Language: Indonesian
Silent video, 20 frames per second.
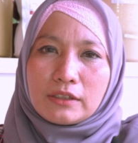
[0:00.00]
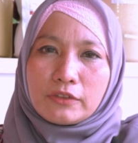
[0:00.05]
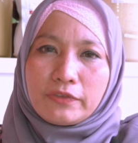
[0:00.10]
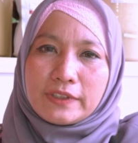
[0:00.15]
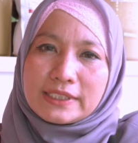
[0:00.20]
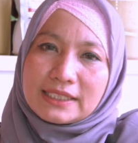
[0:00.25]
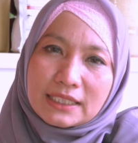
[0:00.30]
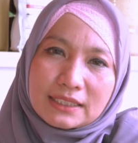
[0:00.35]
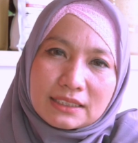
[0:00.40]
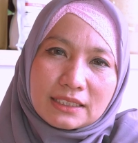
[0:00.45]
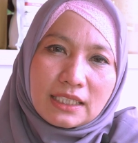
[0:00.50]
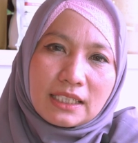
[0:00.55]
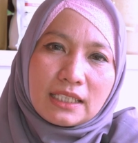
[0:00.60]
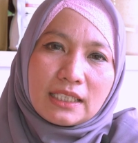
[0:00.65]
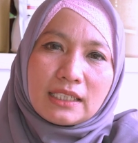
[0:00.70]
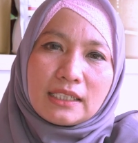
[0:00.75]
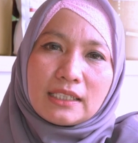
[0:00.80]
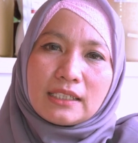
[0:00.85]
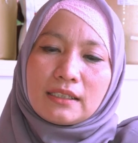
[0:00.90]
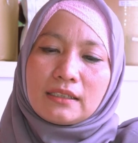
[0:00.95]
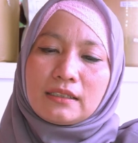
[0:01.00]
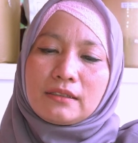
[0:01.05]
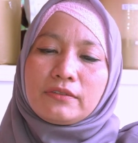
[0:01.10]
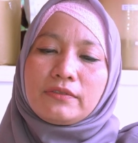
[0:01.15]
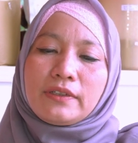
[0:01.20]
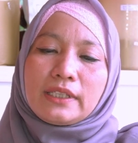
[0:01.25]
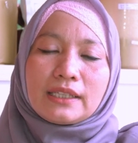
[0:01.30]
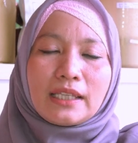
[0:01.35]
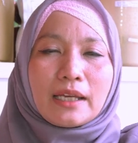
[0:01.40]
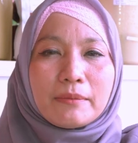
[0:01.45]
V60
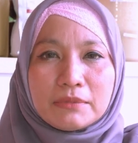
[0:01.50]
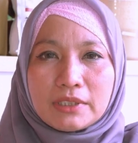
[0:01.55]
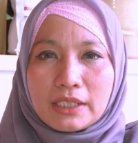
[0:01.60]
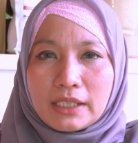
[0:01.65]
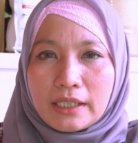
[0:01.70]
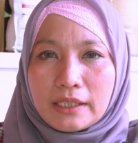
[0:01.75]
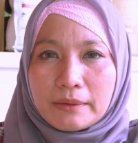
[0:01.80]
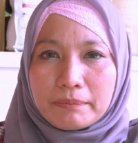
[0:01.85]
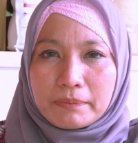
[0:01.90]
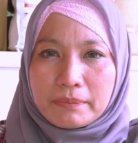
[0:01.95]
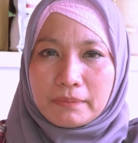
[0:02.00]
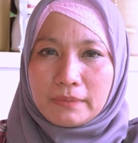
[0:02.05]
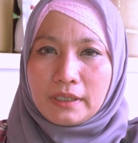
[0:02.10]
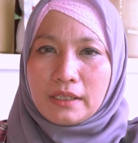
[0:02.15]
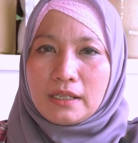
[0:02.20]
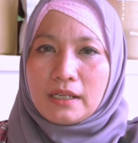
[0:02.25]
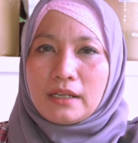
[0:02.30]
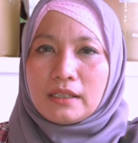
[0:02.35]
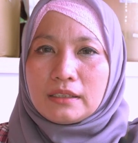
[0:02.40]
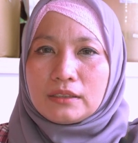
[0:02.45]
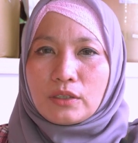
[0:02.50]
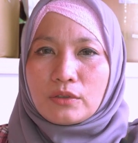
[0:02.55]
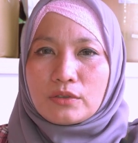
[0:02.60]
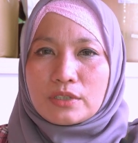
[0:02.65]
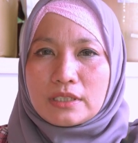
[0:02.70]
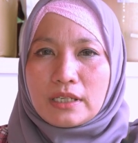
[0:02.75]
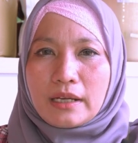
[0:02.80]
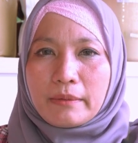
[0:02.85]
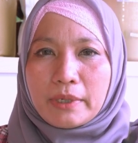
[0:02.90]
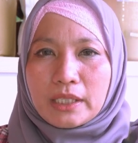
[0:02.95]
Vietnam drip
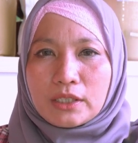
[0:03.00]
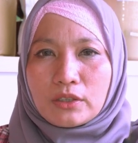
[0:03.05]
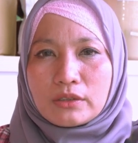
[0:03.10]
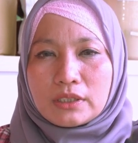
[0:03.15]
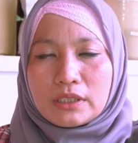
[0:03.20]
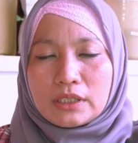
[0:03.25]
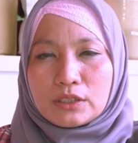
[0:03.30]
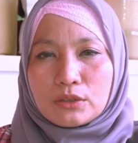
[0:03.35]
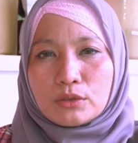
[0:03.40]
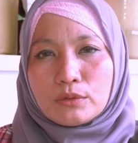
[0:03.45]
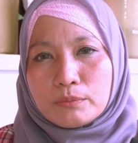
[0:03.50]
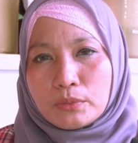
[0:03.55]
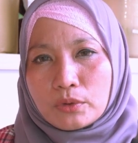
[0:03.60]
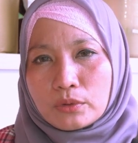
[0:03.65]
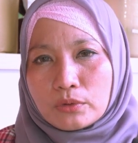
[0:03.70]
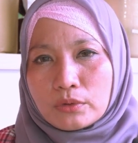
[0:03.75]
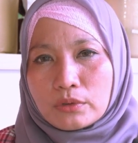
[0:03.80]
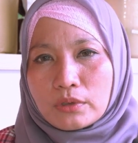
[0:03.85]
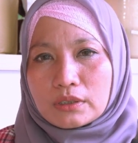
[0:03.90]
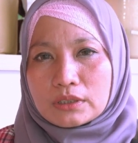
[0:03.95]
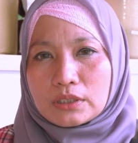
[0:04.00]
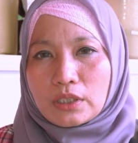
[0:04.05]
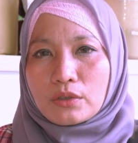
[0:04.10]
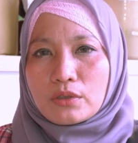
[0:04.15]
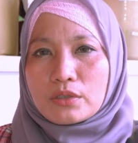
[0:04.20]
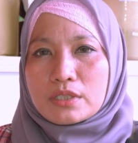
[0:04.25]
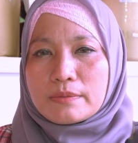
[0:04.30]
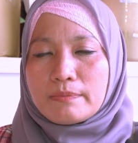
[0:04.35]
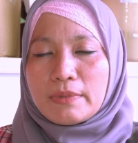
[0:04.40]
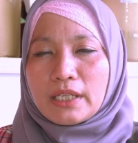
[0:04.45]
terus yang metode tubruk,
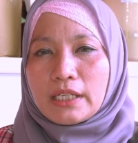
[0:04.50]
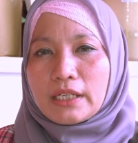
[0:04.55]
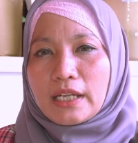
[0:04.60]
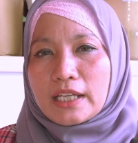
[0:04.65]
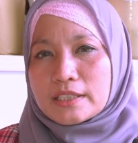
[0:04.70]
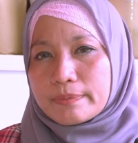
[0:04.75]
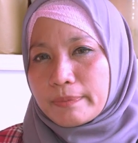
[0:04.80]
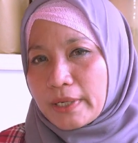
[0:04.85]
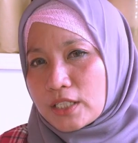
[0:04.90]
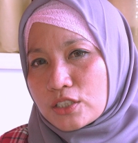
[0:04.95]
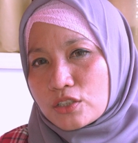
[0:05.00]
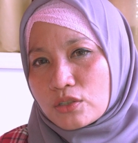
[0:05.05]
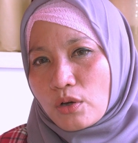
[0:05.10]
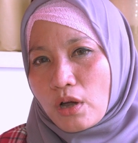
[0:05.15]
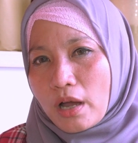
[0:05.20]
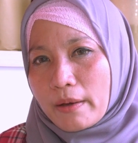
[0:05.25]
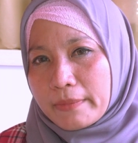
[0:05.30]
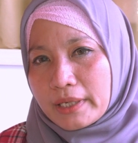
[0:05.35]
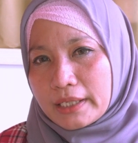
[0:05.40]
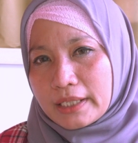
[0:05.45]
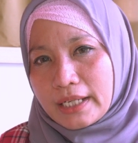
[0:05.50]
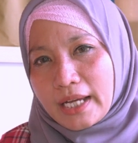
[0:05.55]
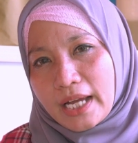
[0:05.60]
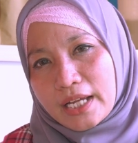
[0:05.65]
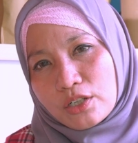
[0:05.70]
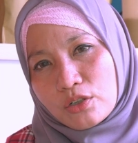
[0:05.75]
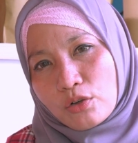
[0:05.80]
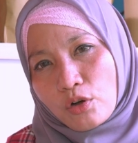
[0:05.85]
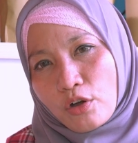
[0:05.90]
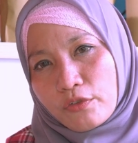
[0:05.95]
terus bikin espresso,
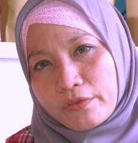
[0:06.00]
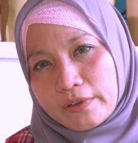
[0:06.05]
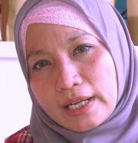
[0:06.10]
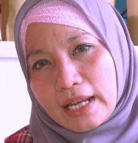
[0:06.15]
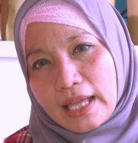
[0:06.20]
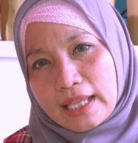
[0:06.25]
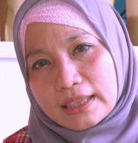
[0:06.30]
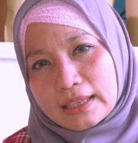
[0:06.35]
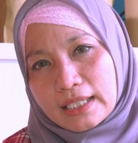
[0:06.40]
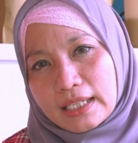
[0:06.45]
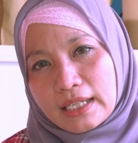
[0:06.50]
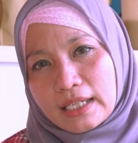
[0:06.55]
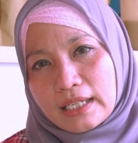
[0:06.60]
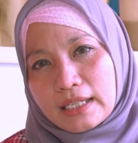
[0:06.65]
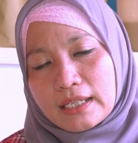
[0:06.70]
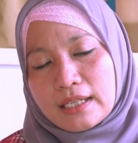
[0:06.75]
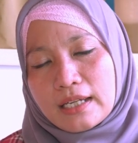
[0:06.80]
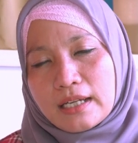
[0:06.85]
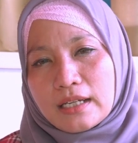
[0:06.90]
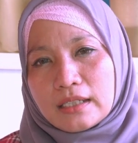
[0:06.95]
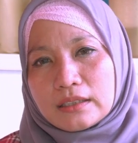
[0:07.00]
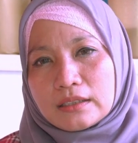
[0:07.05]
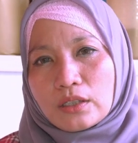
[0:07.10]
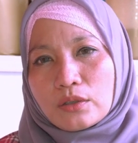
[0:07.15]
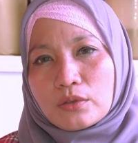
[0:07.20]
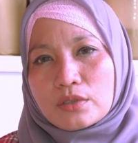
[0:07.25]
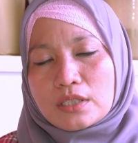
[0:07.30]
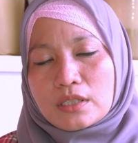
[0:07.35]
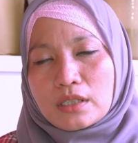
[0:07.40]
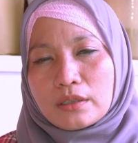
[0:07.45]
americano, coffee latte,
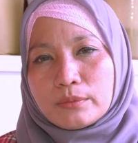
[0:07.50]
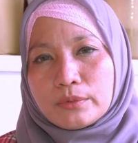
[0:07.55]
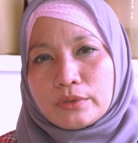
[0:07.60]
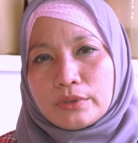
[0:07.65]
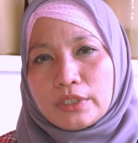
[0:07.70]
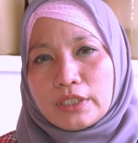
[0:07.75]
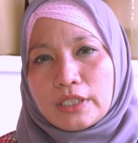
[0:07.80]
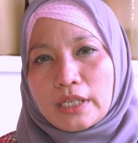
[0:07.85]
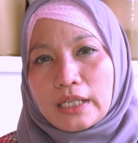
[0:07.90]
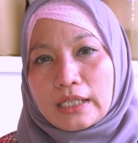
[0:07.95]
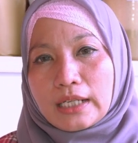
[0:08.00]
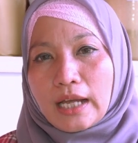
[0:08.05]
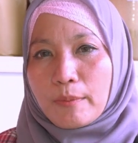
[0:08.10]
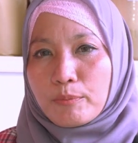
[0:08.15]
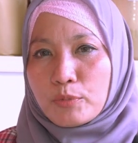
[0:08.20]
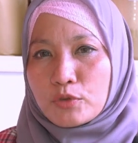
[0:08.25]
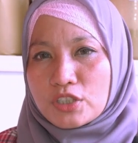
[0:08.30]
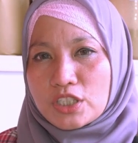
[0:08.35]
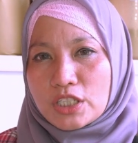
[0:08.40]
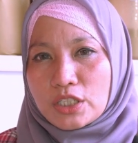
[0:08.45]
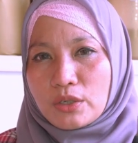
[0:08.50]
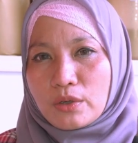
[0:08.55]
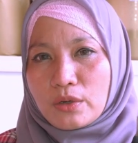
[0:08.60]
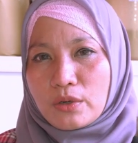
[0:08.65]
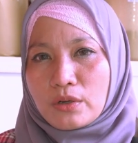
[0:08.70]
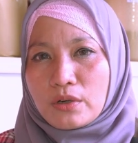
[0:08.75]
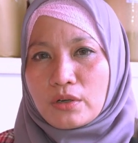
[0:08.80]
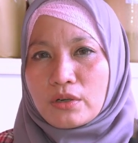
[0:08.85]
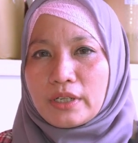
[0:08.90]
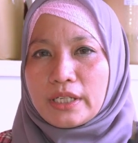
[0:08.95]
terus kemudian
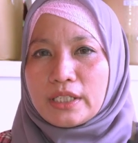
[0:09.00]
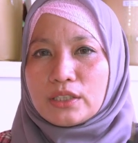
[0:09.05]
cappuccino.